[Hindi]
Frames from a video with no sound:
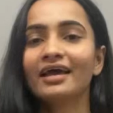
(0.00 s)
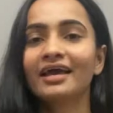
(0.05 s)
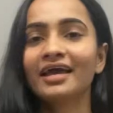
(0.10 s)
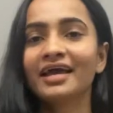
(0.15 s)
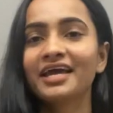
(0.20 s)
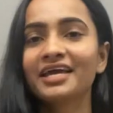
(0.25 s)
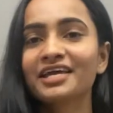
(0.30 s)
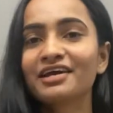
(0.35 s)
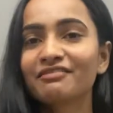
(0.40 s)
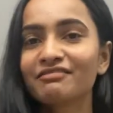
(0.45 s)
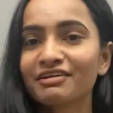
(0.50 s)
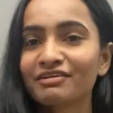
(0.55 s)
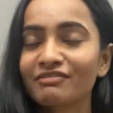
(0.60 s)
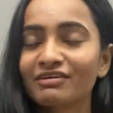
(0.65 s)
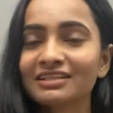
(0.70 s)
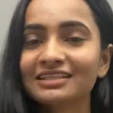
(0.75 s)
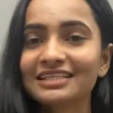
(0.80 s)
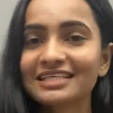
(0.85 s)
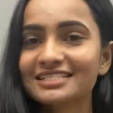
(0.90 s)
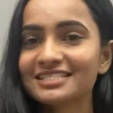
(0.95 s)
हे
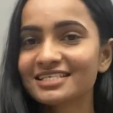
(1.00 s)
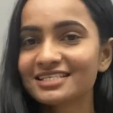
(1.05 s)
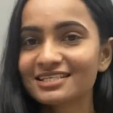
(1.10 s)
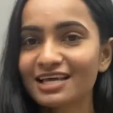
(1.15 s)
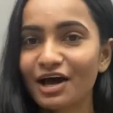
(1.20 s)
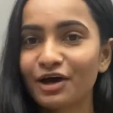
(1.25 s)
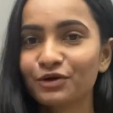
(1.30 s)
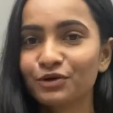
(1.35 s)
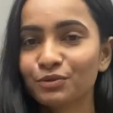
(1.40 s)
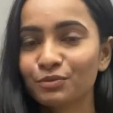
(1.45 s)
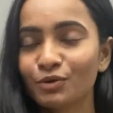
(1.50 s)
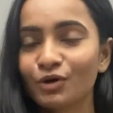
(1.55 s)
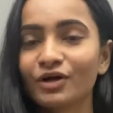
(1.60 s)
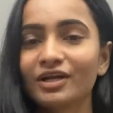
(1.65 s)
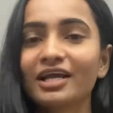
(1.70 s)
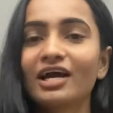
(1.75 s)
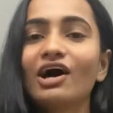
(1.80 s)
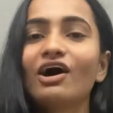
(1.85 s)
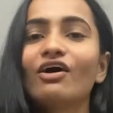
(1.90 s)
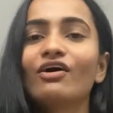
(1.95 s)
एवरीवन दिस इज अनु
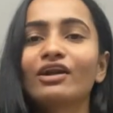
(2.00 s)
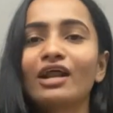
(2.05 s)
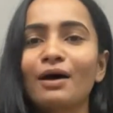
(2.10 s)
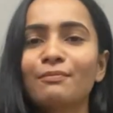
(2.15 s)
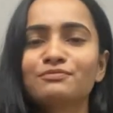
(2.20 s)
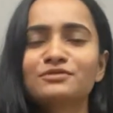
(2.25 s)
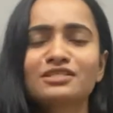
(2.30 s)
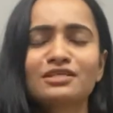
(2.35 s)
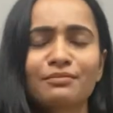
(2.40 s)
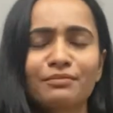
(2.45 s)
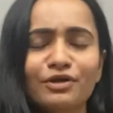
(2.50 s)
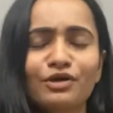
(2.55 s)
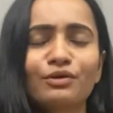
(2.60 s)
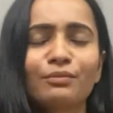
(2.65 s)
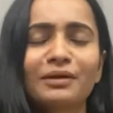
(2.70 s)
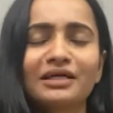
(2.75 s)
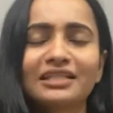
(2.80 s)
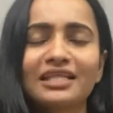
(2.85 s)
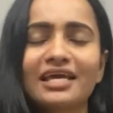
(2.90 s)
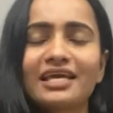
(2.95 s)
मौर्य और आप सभी
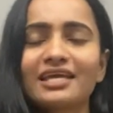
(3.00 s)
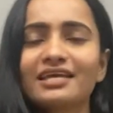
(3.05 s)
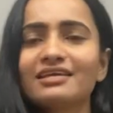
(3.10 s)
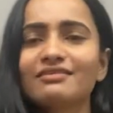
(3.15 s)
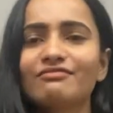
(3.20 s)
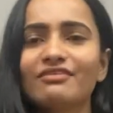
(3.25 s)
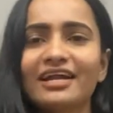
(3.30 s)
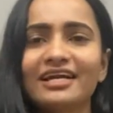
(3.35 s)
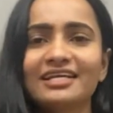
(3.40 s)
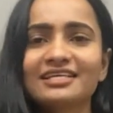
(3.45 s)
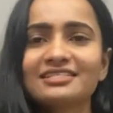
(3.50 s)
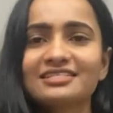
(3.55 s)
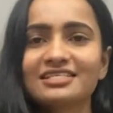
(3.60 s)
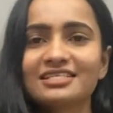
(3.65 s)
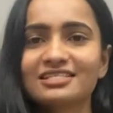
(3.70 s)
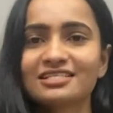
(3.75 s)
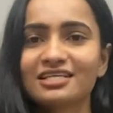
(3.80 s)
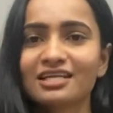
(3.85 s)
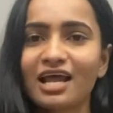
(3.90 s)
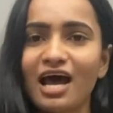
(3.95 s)
को पता है कि वेडिंग
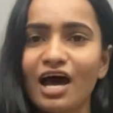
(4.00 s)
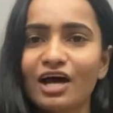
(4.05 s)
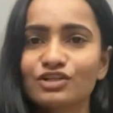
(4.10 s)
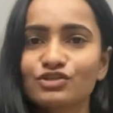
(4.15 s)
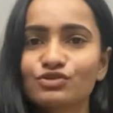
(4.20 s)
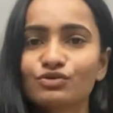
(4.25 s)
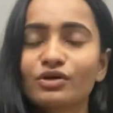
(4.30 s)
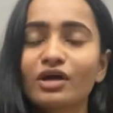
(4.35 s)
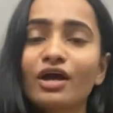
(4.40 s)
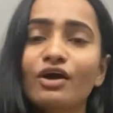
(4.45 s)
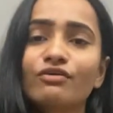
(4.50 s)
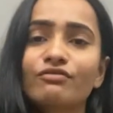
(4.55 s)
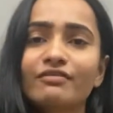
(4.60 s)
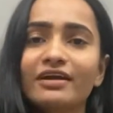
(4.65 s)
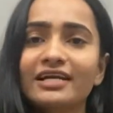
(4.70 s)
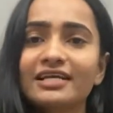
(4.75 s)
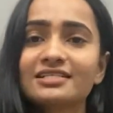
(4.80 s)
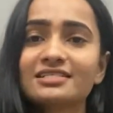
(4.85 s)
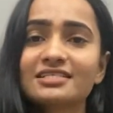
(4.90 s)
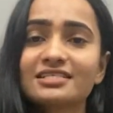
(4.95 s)
सीजन आ चुका है और
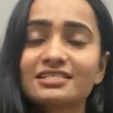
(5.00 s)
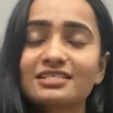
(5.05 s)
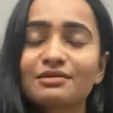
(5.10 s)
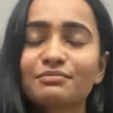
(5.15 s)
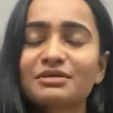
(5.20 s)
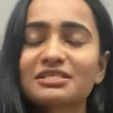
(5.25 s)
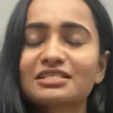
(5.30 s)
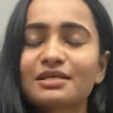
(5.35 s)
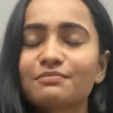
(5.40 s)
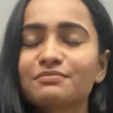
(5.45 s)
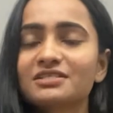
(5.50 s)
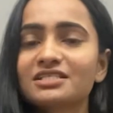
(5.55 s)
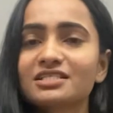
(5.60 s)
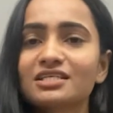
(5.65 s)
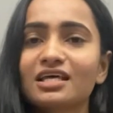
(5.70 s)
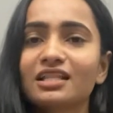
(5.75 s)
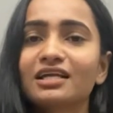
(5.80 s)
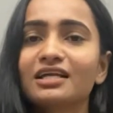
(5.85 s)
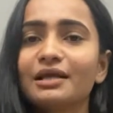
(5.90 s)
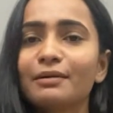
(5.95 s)
वेडिंग सीजन में सबसे
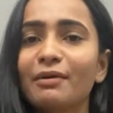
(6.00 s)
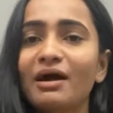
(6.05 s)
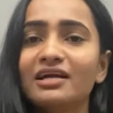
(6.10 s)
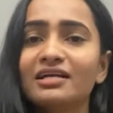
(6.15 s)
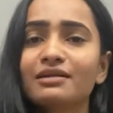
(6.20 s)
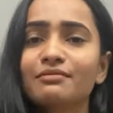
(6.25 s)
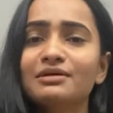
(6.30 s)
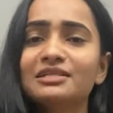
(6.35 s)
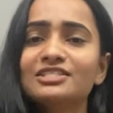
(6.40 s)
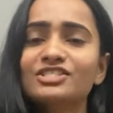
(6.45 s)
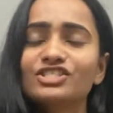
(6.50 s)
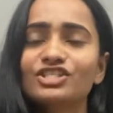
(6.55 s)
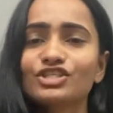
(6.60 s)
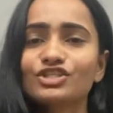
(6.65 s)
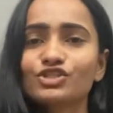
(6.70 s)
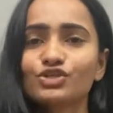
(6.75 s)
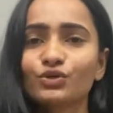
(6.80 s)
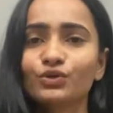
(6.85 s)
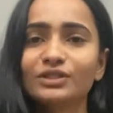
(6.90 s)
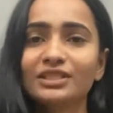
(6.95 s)
ज्यादा डिमांडेबल
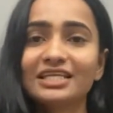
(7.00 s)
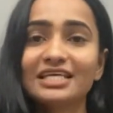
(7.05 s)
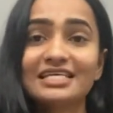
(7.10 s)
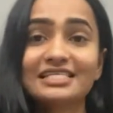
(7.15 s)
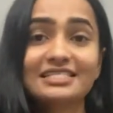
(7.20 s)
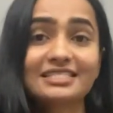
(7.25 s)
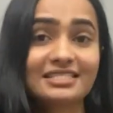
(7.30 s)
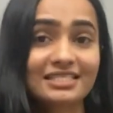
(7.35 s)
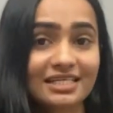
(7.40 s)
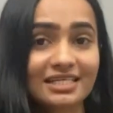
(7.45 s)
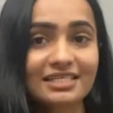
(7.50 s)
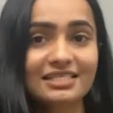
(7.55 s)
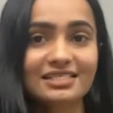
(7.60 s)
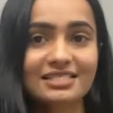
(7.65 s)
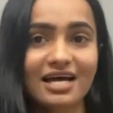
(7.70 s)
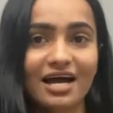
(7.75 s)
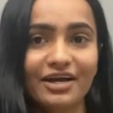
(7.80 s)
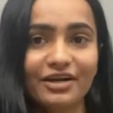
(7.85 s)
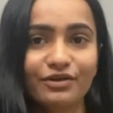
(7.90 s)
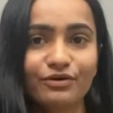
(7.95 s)
चीज होती है सिल्क
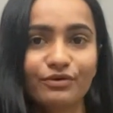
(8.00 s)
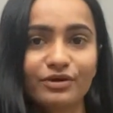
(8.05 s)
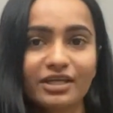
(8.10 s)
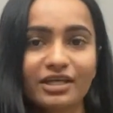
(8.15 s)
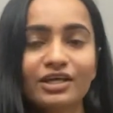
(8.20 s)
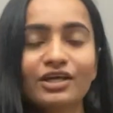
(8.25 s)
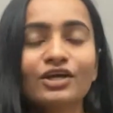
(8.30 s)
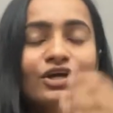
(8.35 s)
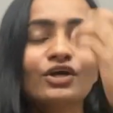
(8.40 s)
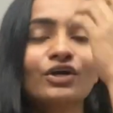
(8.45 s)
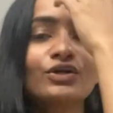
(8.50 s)
साड़ियों की